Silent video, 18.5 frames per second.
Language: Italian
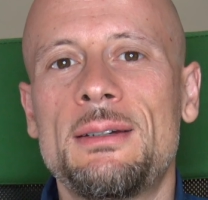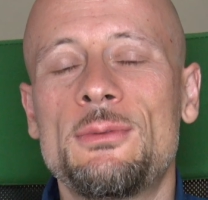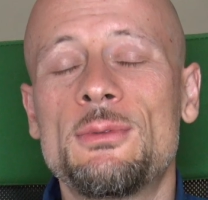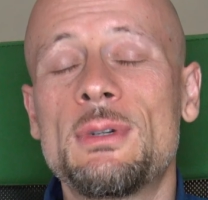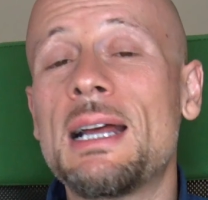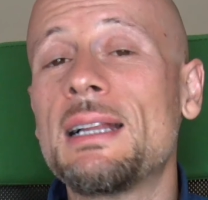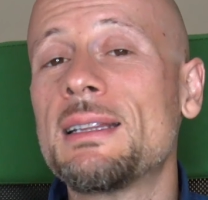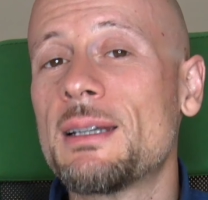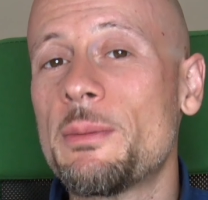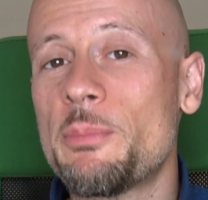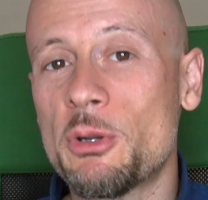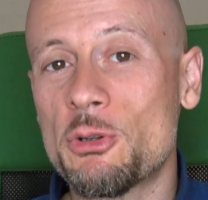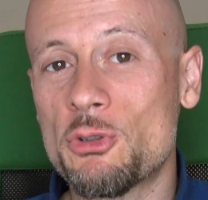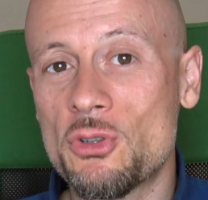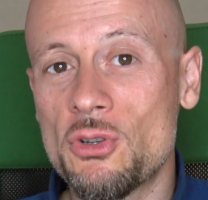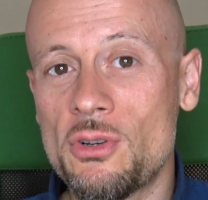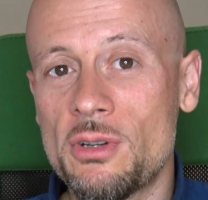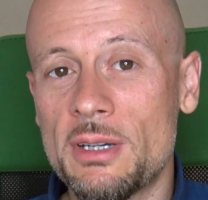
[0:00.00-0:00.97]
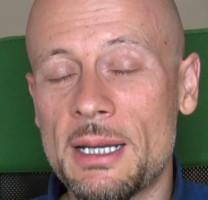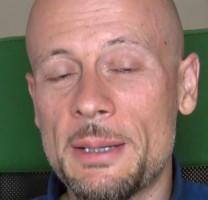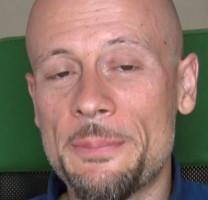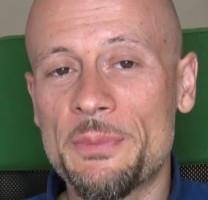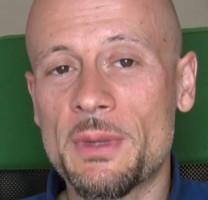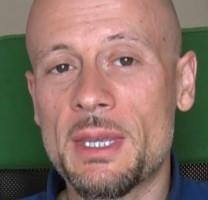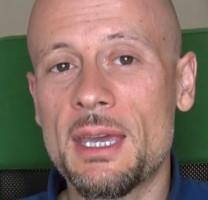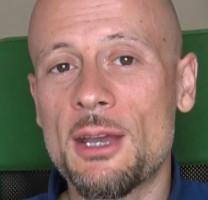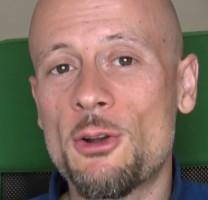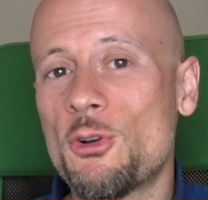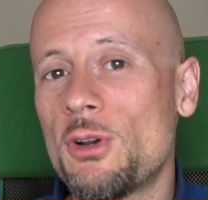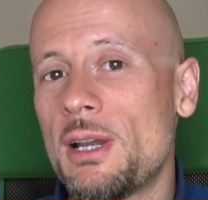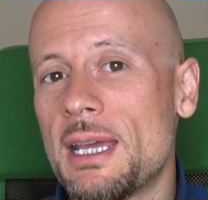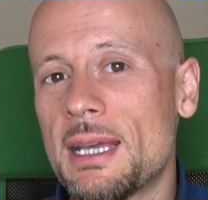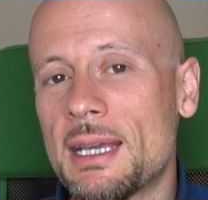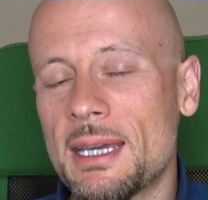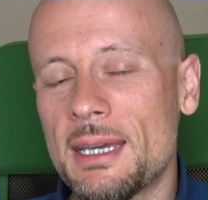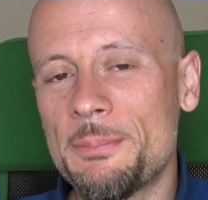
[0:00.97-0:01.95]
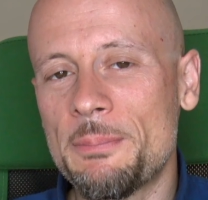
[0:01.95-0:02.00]
un'altra persona che è
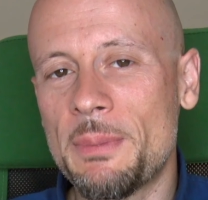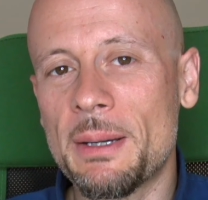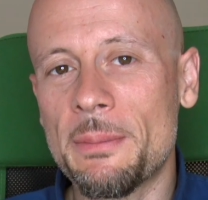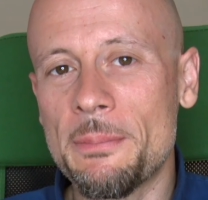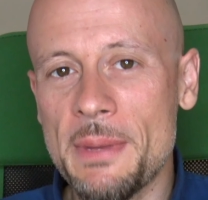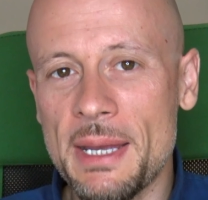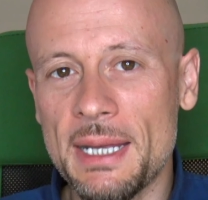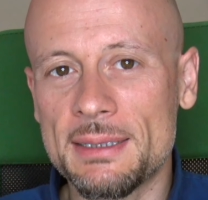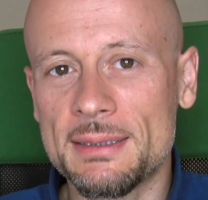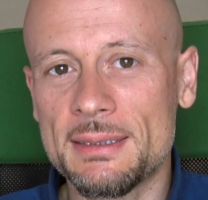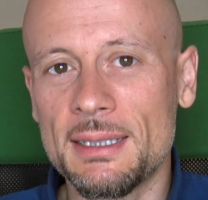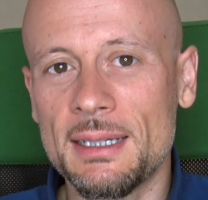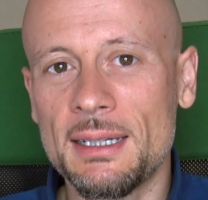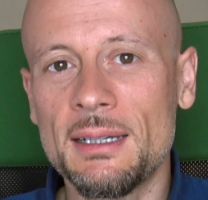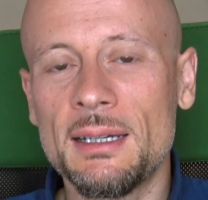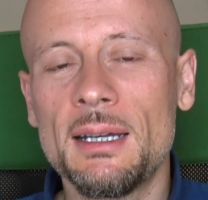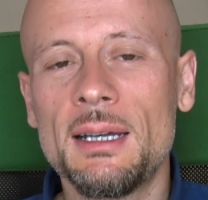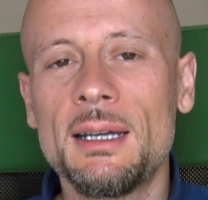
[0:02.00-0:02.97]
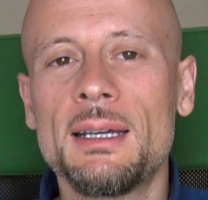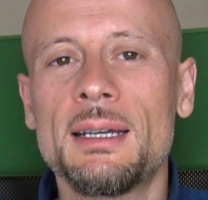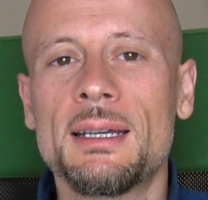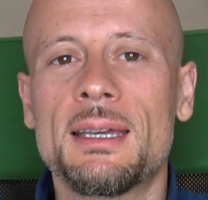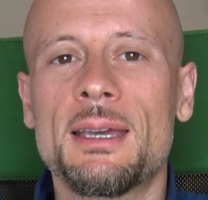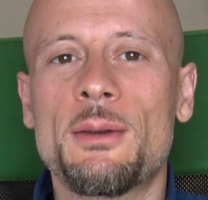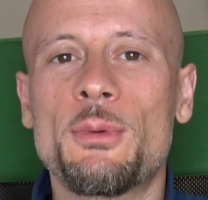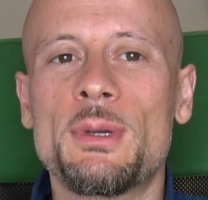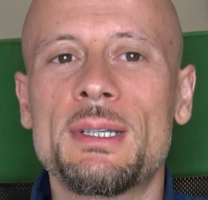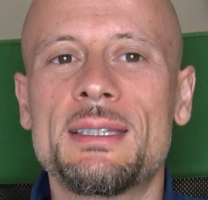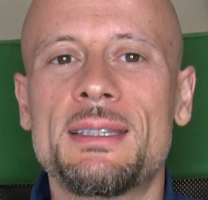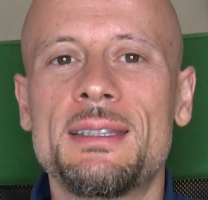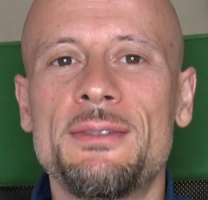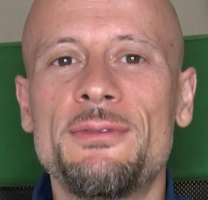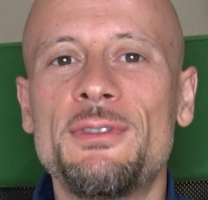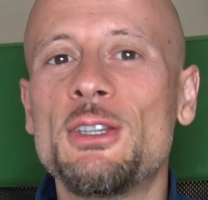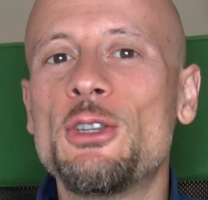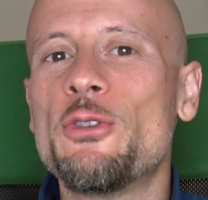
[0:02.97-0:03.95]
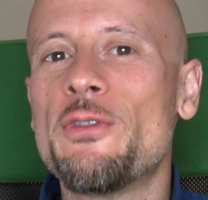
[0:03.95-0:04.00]
colei che permette che questi
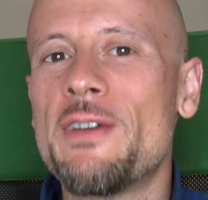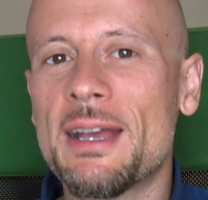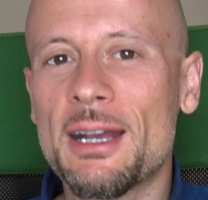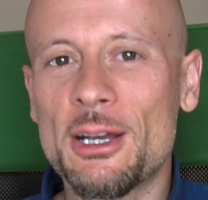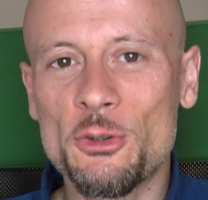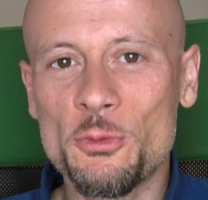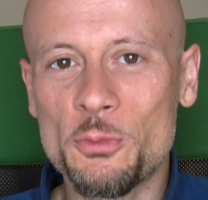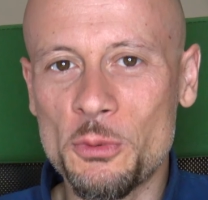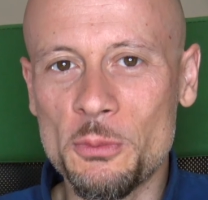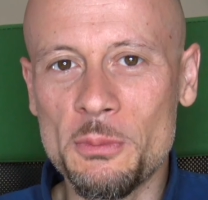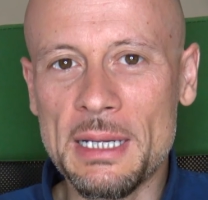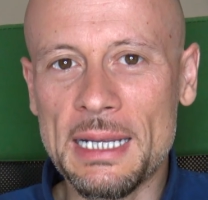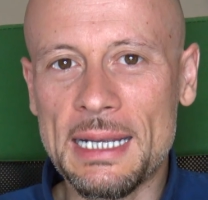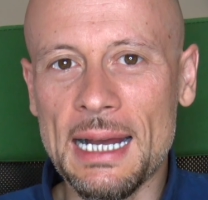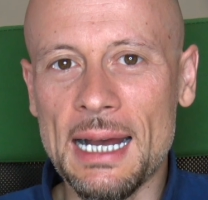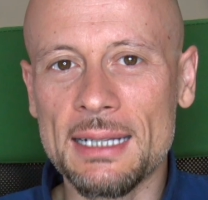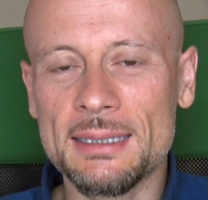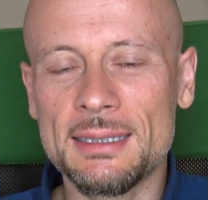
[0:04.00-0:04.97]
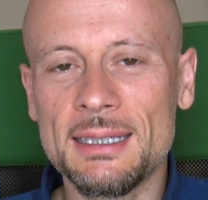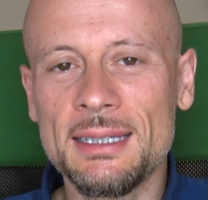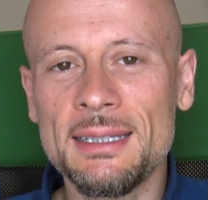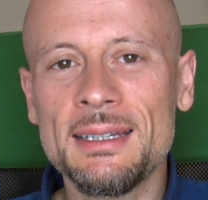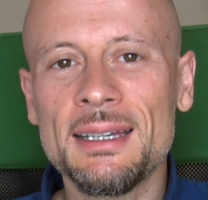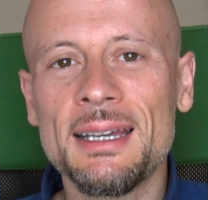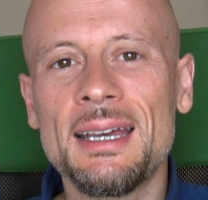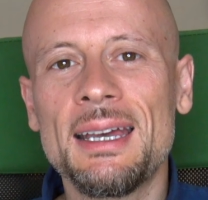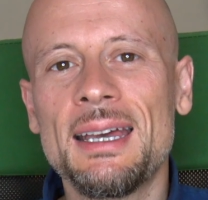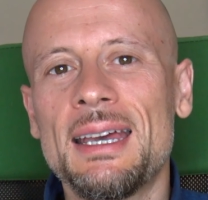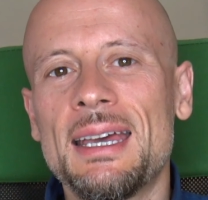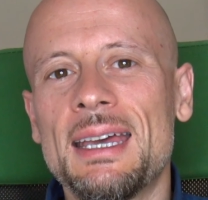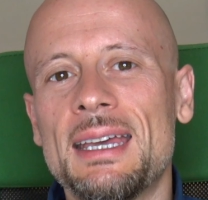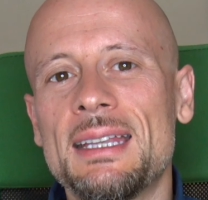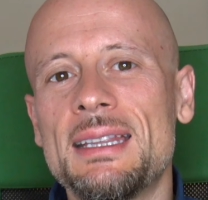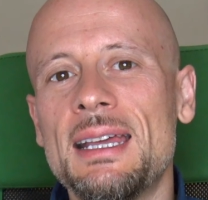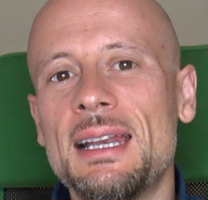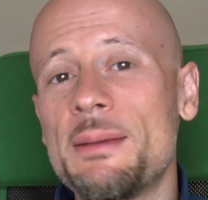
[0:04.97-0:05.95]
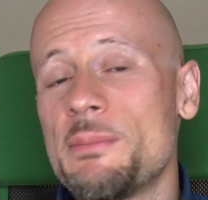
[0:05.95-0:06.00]
video vengano pubblicati
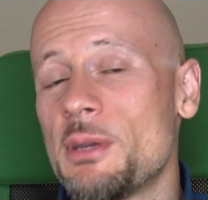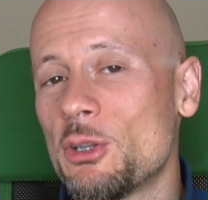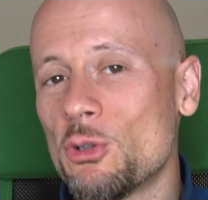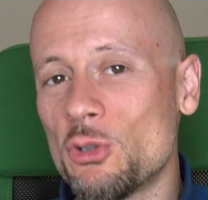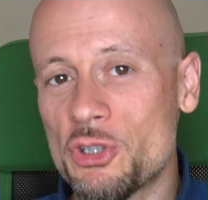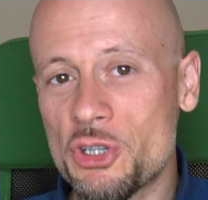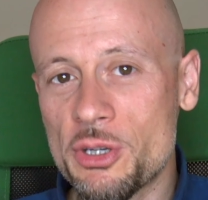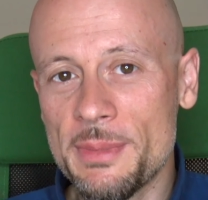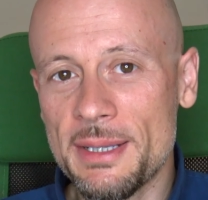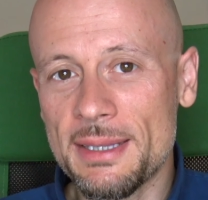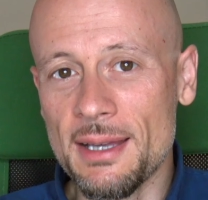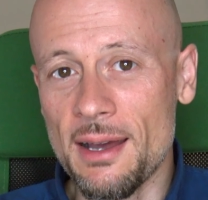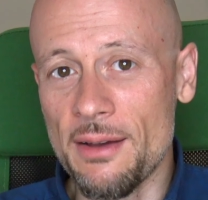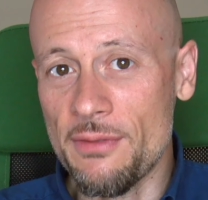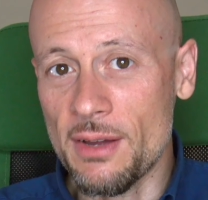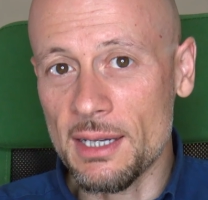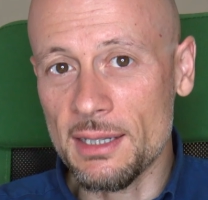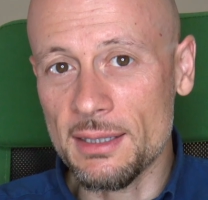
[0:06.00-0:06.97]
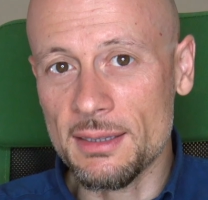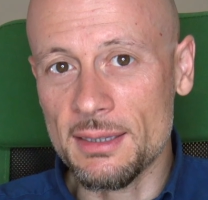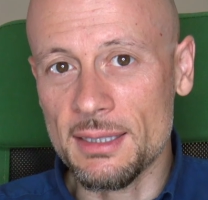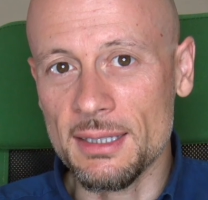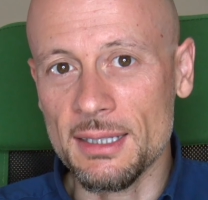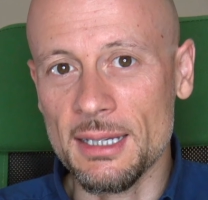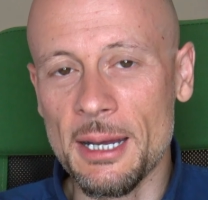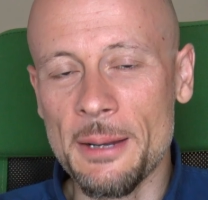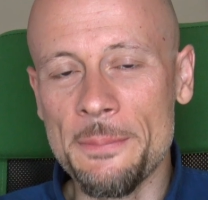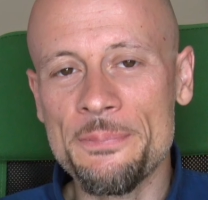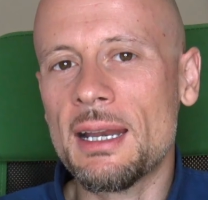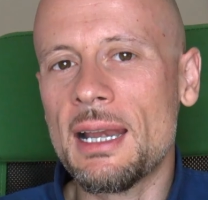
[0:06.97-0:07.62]
ed è la mia dolce metà, Valentina.